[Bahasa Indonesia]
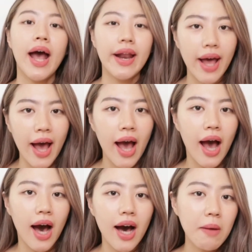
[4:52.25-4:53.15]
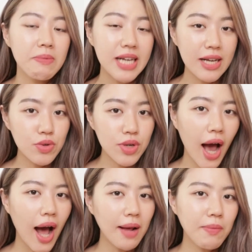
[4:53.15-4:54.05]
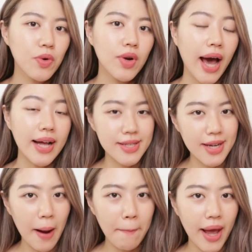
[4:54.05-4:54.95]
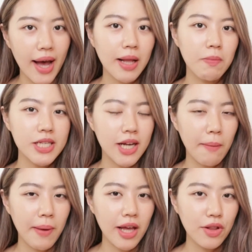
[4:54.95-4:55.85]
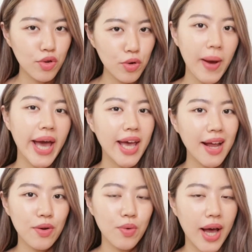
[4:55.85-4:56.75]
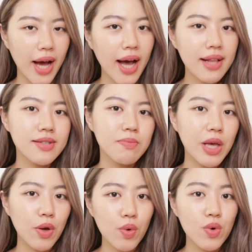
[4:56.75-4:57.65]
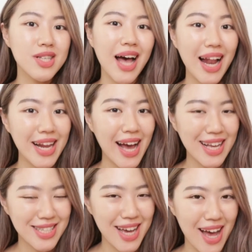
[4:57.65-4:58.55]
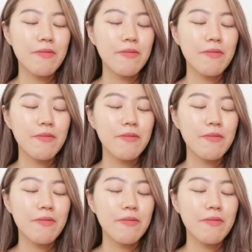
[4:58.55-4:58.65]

Nah, uh, bisa juga kalian menggunakan scrub ya, tapi scrubnya itu baiknya digunakan seminggu sekali aja,